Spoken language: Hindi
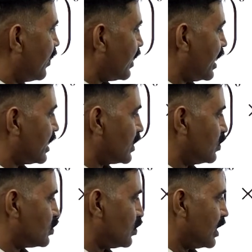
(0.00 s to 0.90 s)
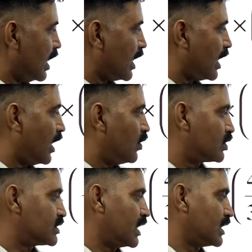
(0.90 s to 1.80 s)
पावर क्या था दोस्तों ग्यारह और
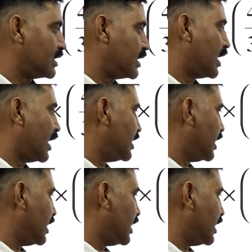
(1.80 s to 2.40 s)
सात अट्ठारह